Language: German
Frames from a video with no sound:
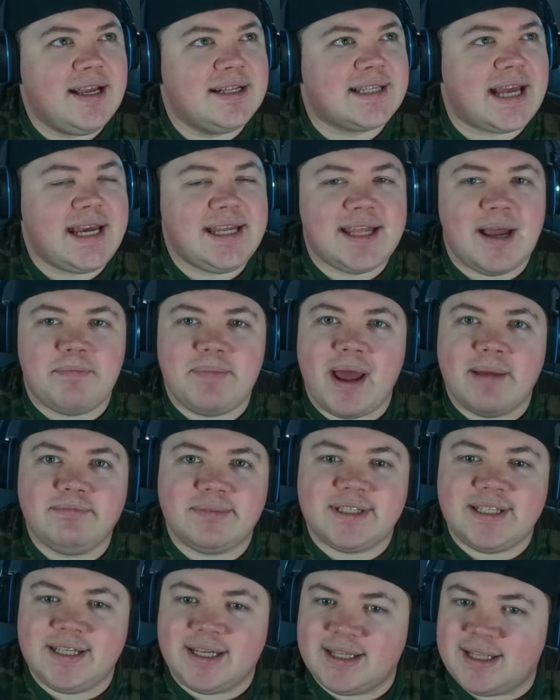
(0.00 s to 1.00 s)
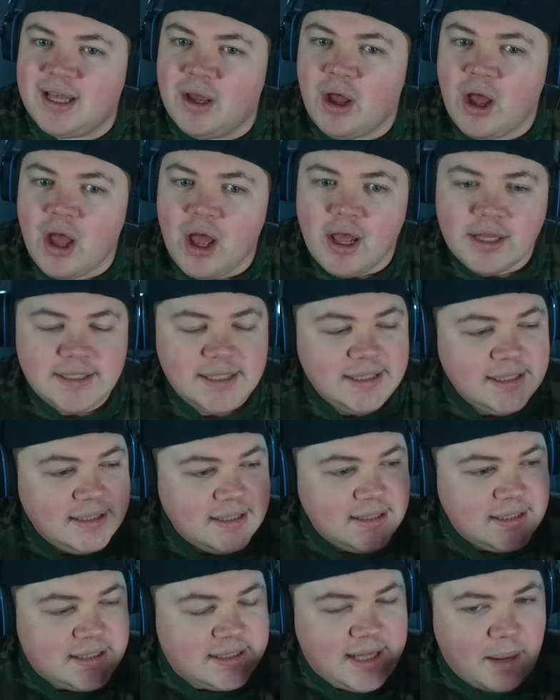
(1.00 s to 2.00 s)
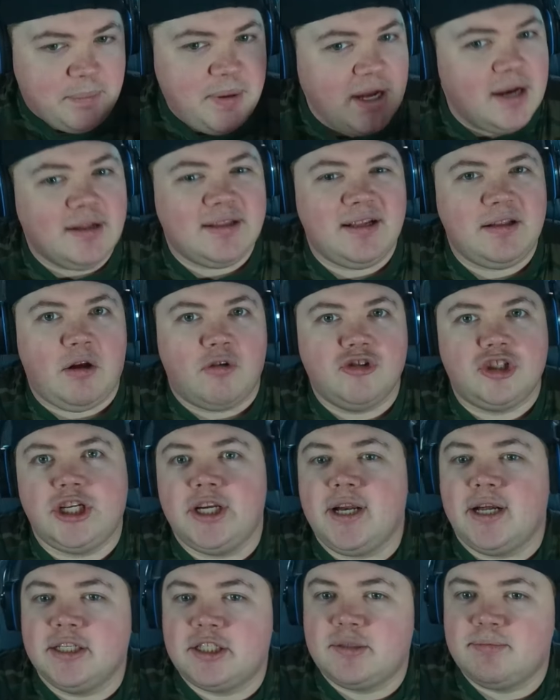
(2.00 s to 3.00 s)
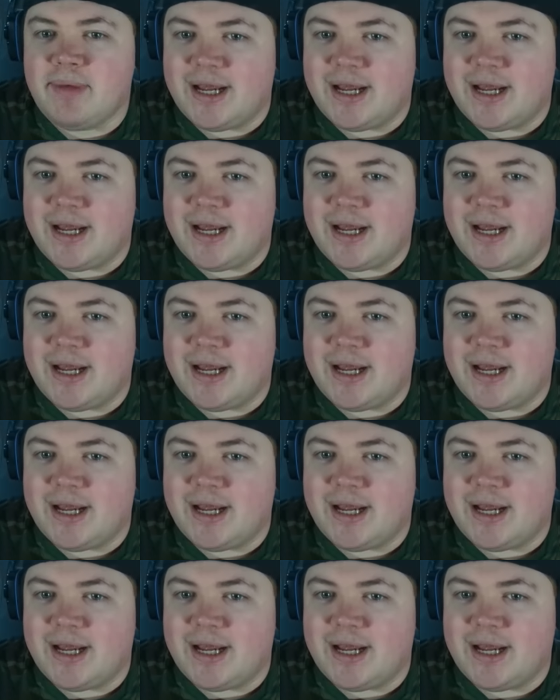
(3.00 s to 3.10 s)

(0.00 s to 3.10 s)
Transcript: jetzt echt, der bleibt äh, stabiler da drauf stehen als ein